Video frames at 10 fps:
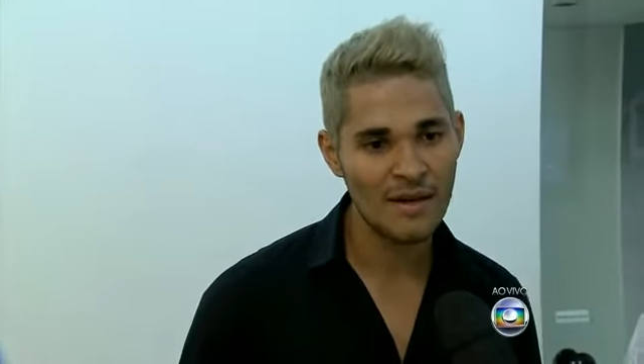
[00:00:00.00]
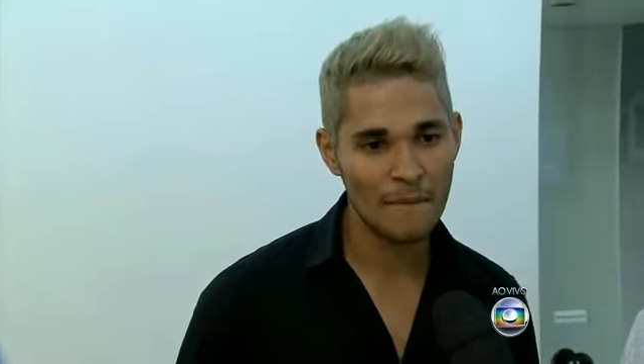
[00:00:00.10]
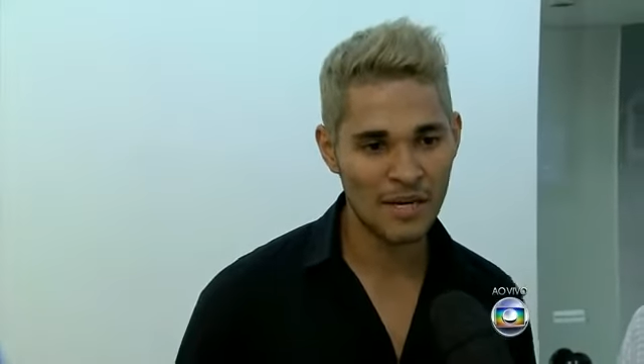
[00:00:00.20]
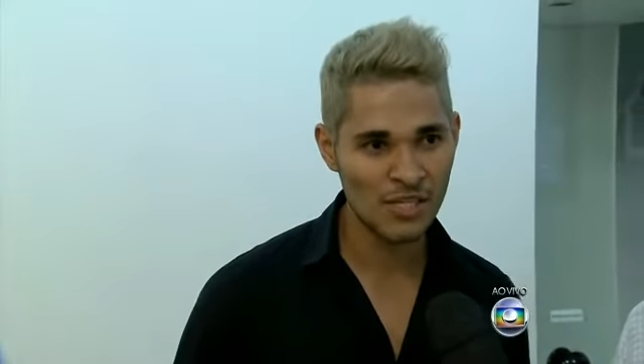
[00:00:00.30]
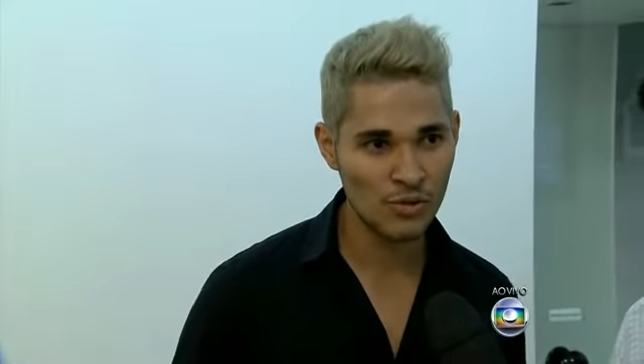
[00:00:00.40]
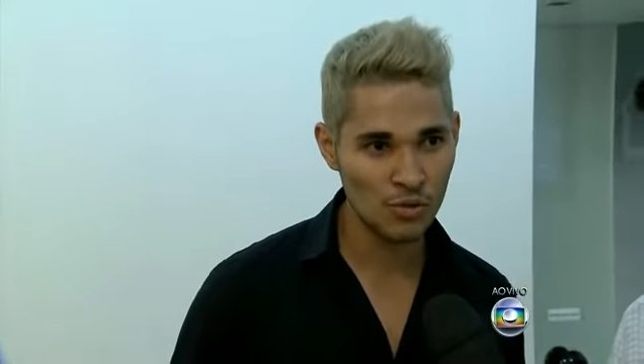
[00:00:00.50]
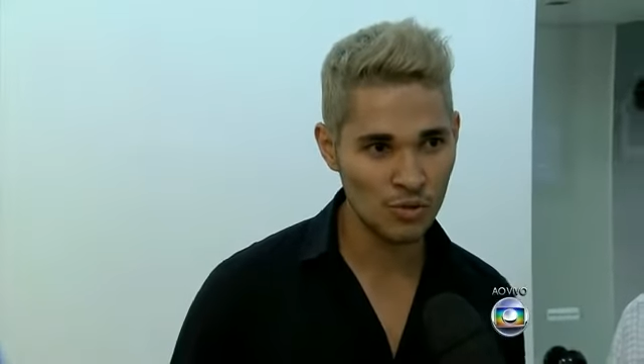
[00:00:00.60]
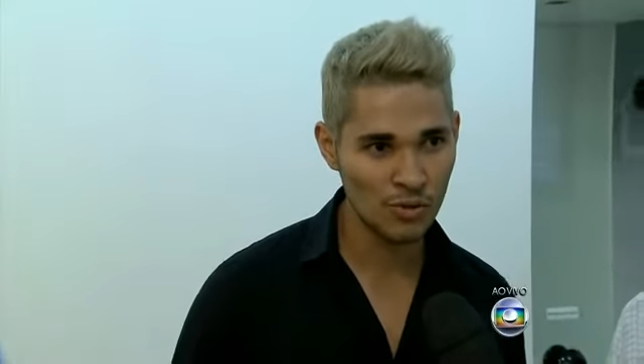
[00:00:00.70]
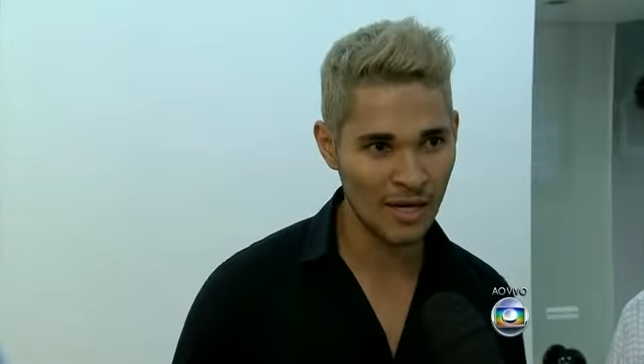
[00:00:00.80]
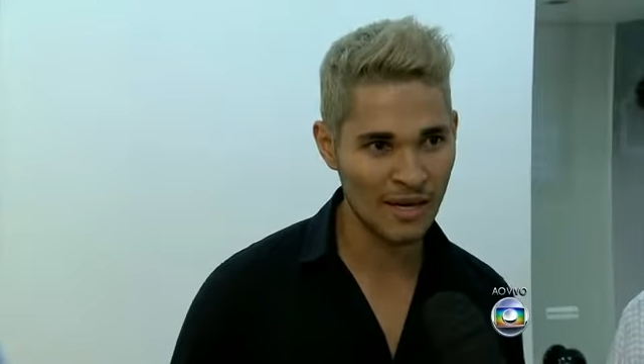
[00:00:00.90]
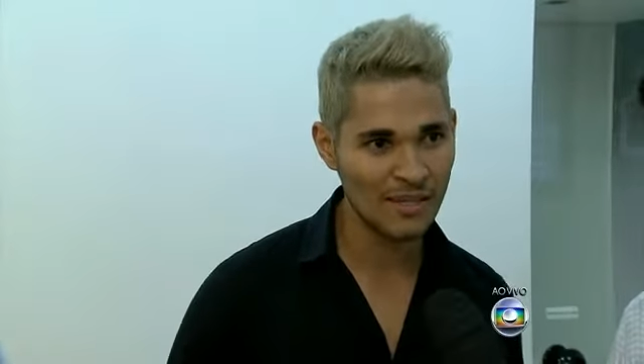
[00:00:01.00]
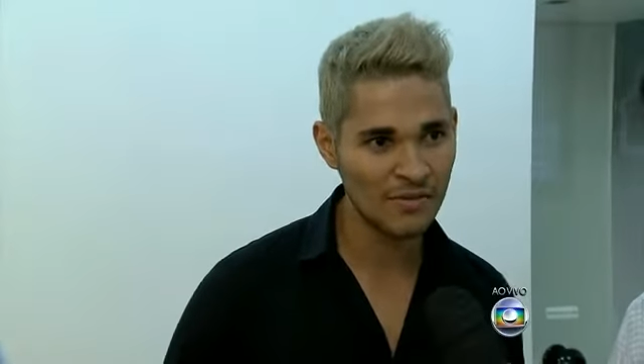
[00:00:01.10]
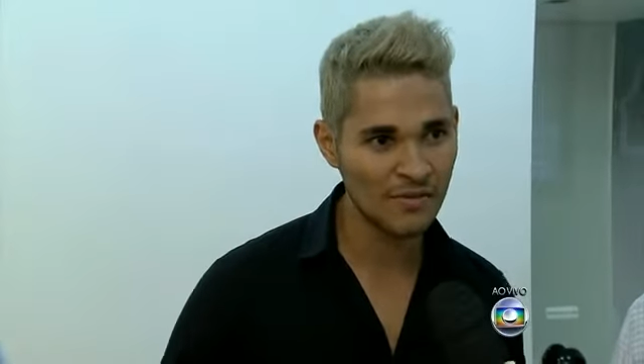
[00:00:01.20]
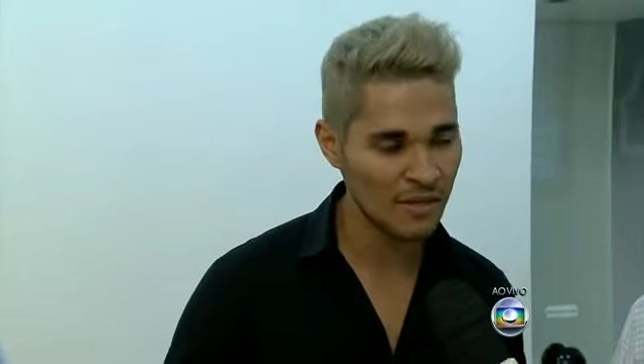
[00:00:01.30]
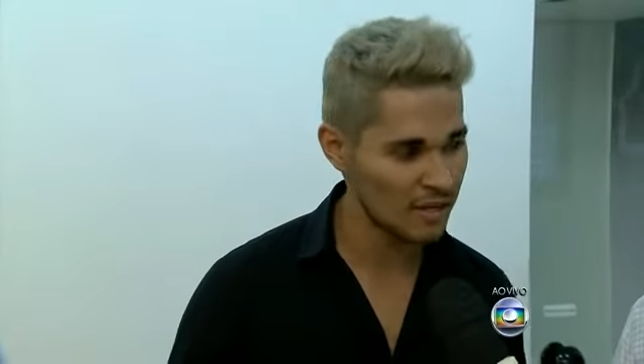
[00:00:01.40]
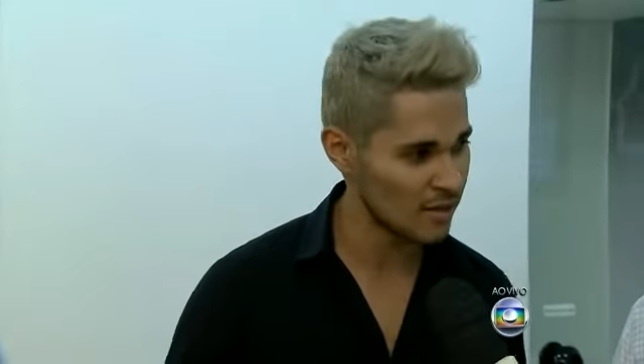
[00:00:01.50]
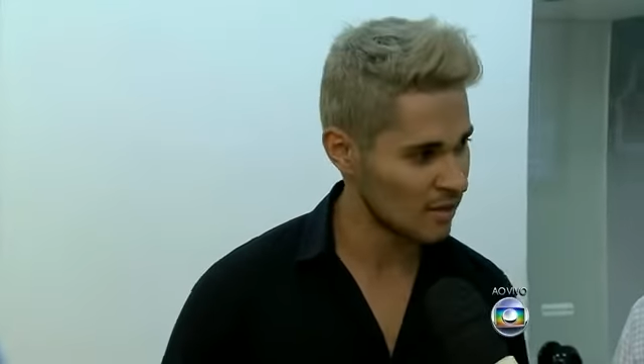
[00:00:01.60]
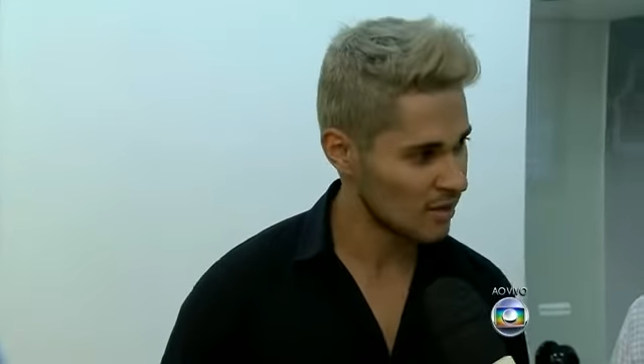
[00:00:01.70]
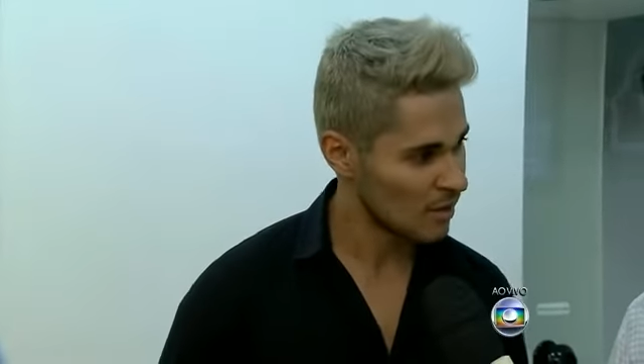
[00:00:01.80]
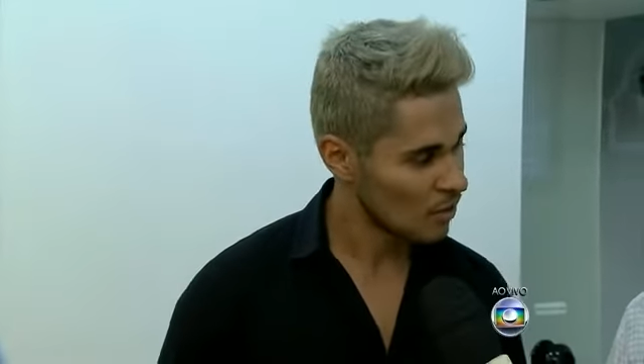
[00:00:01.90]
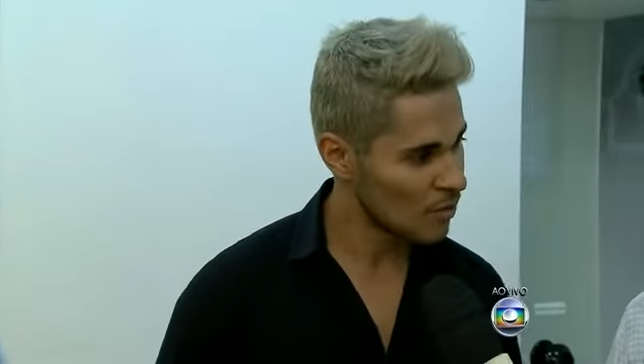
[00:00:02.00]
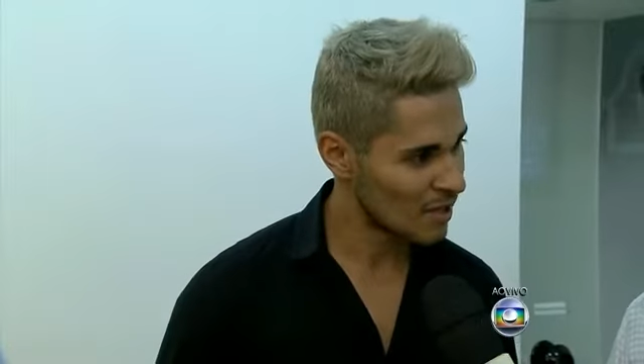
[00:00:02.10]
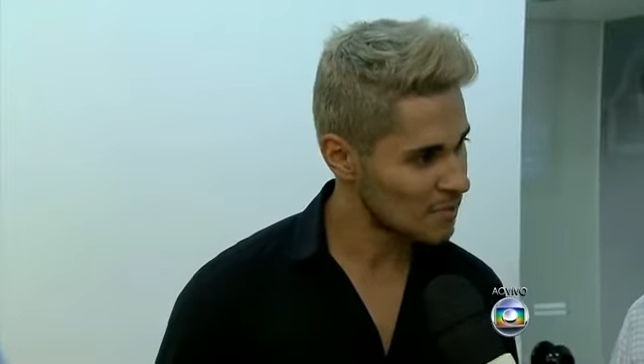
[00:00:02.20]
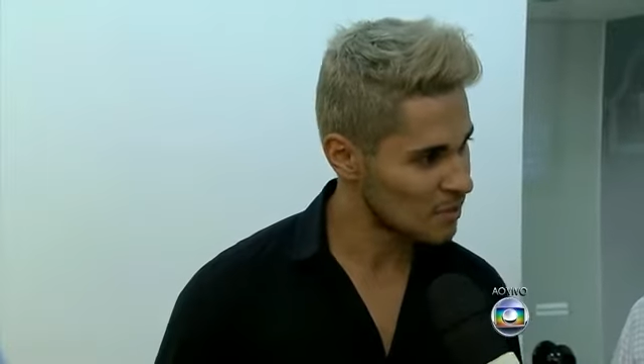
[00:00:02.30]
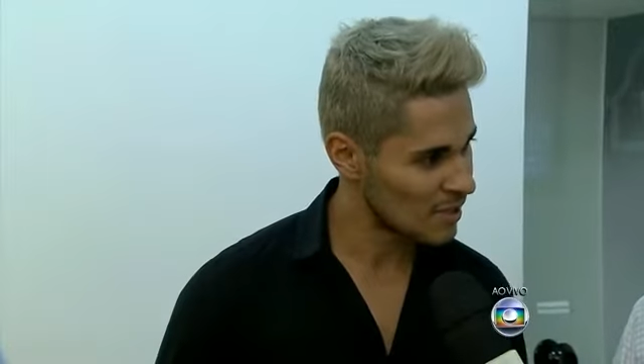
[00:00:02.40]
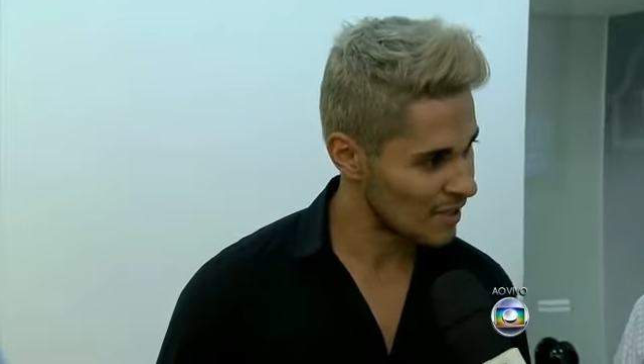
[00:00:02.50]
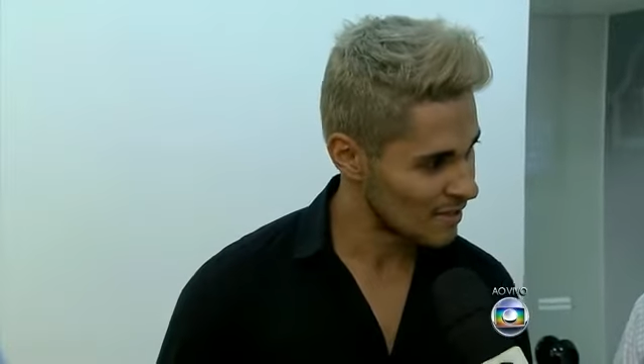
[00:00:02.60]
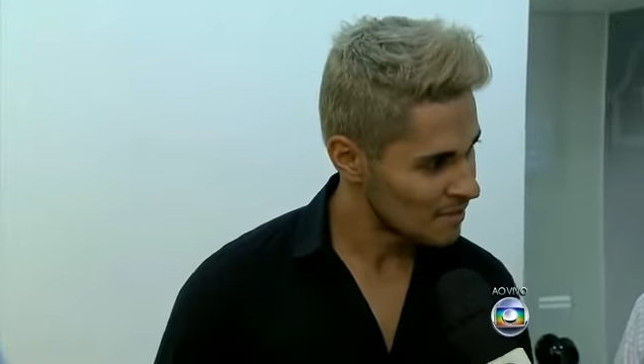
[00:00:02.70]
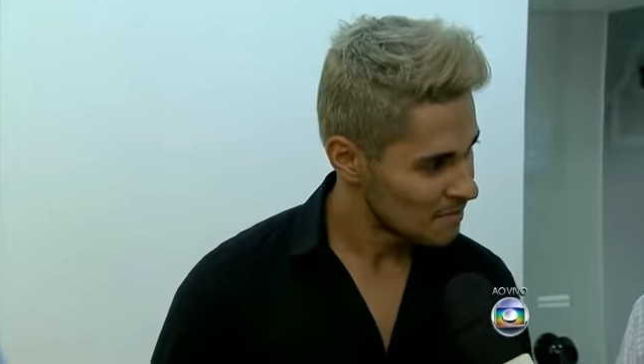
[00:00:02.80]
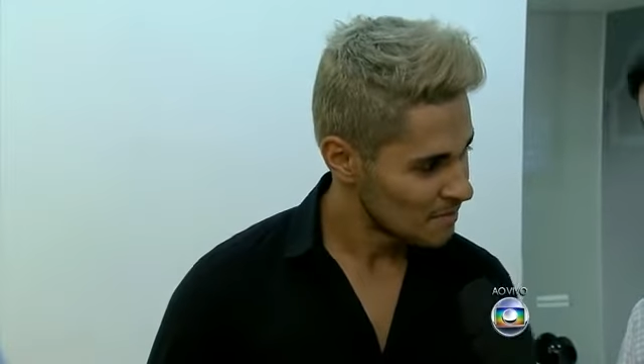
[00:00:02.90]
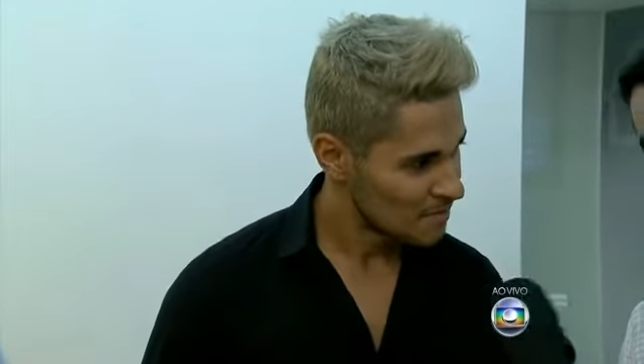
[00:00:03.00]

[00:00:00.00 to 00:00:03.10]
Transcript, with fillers: para estruturar e definir o cabelo dele. Tá certo.